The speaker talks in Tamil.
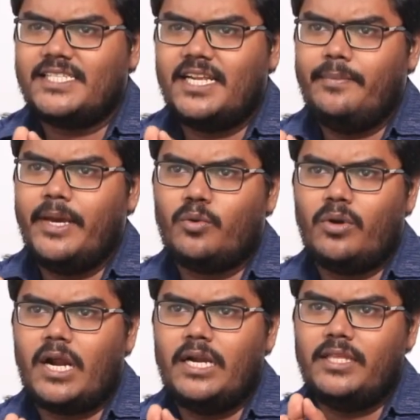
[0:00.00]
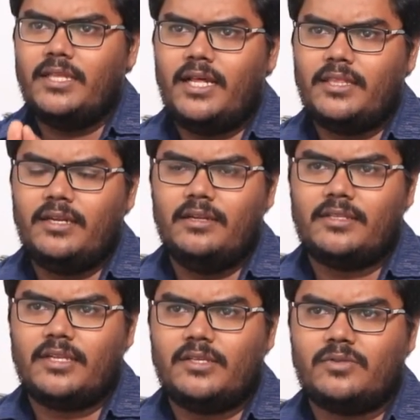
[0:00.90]
செக்ஷனை மேற்கோள் காட்டி இது எல்லாத்தையும்
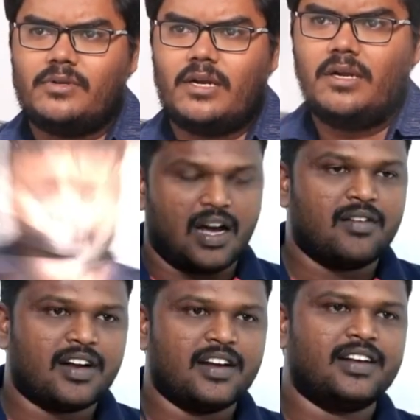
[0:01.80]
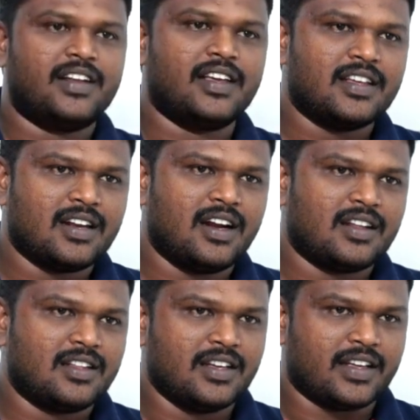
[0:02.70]
நிறுத்துறதா சொல்றாங்க சாவரனிட்டிக்கு
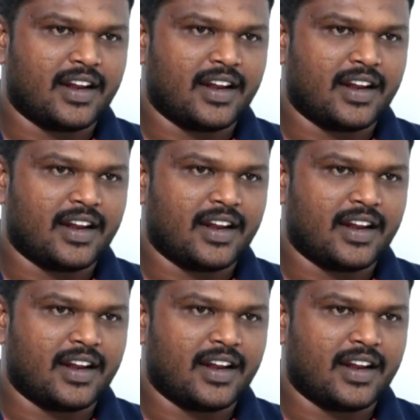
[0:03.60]
எதிரானது